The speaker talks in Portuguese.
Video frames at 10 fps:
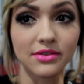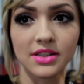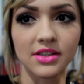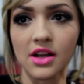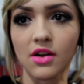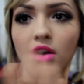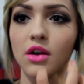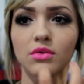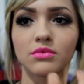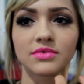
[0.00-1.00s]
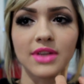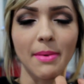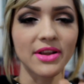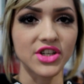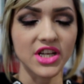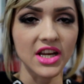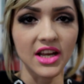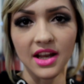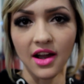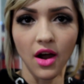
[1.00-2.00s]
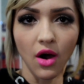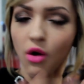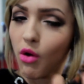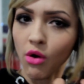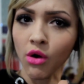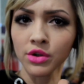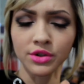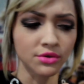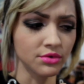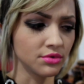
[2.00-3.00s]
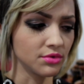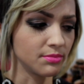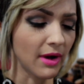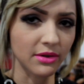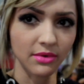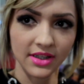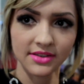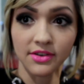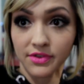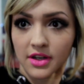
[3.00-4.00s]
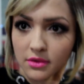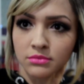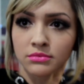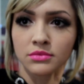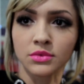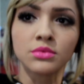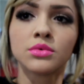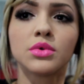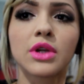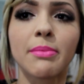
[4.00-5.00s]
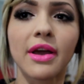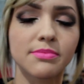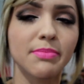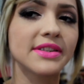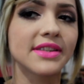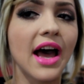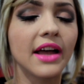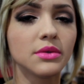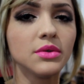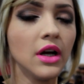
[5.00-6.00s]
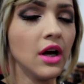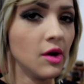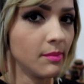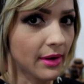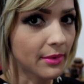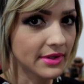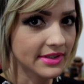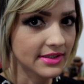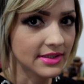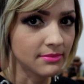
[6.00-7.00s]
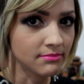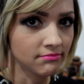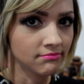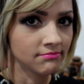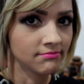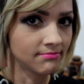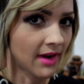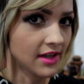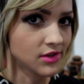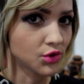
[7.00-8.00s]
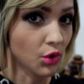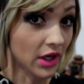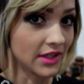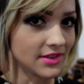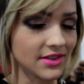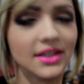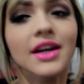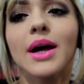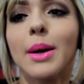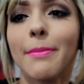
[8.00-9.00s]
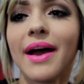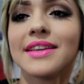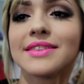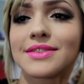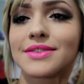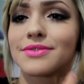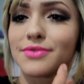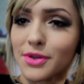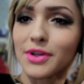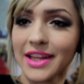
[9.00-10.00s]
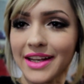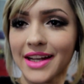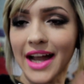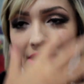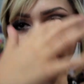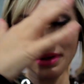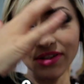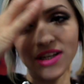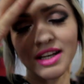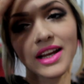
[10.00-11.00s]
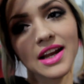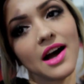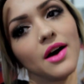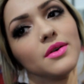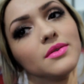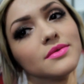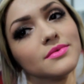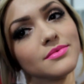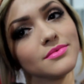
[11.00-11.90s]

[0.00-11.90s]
Se você já coloca um sapatilha ou outro batom aqui, você já fica com um look mais pesado, uma coisa assim mais chocante. Mas ficou delicado, eu achei legal.